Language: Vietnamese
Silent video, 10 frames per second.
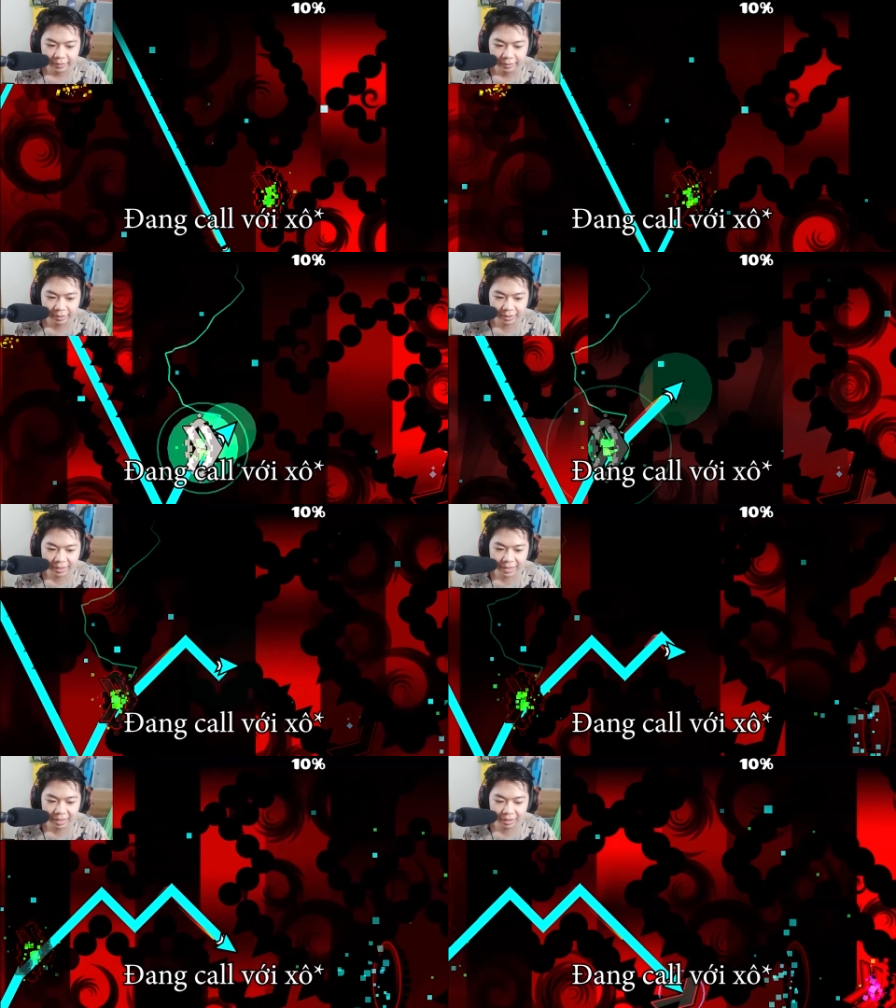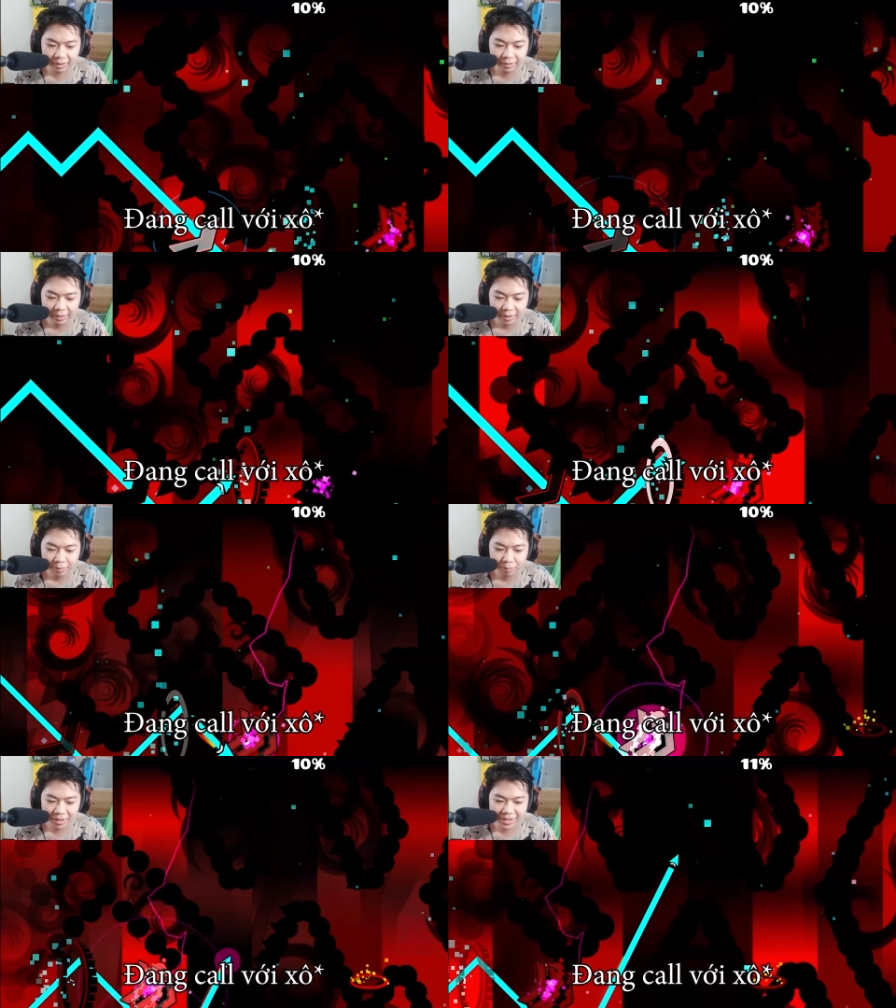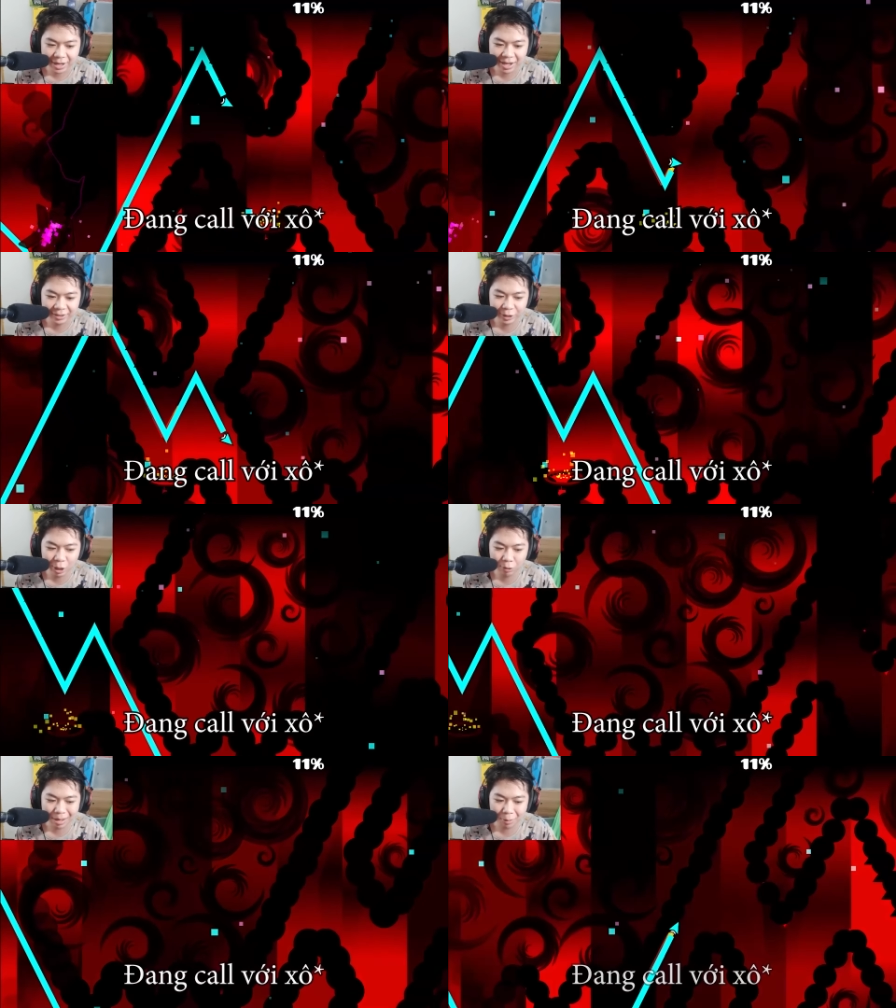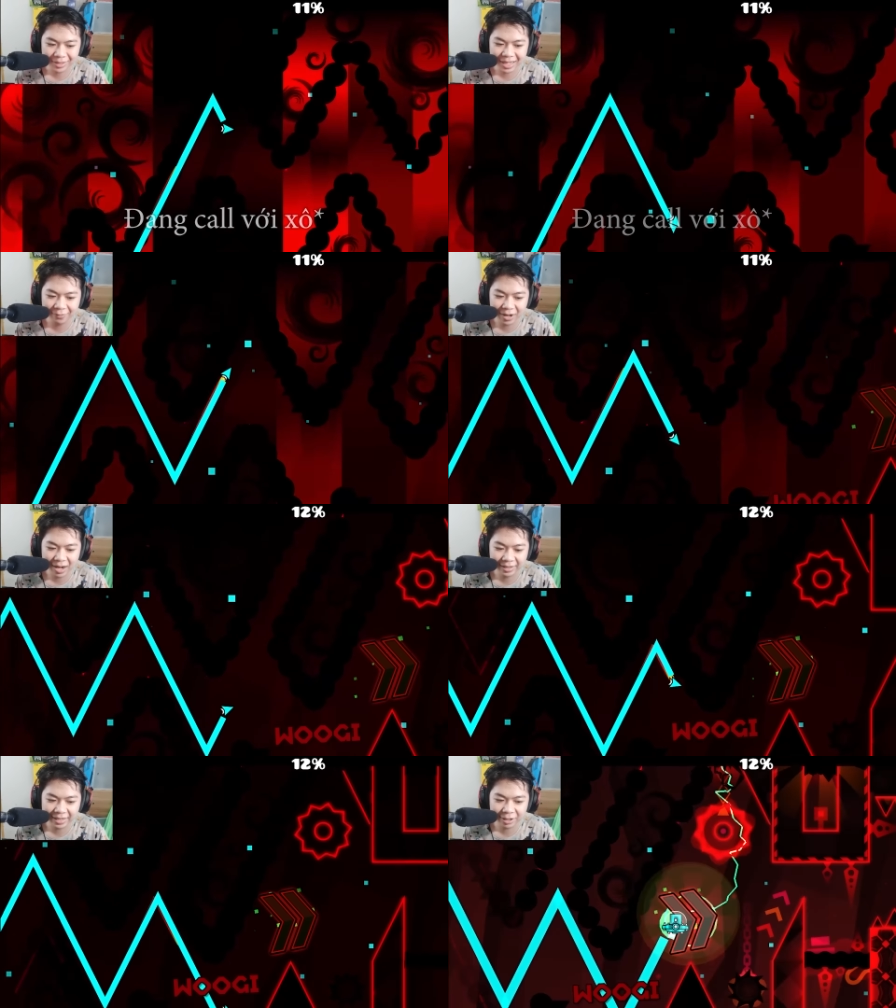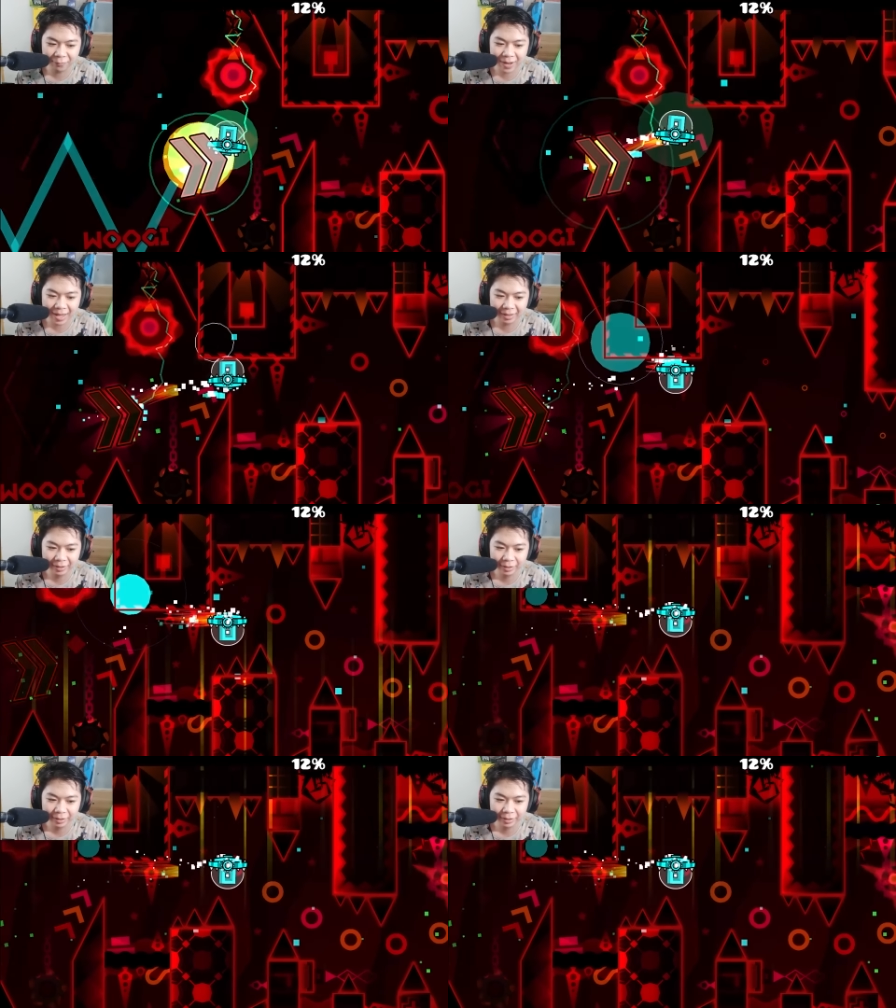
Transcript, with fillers: thực ra là mình đã nhờ xô làm một cái server dành cho fan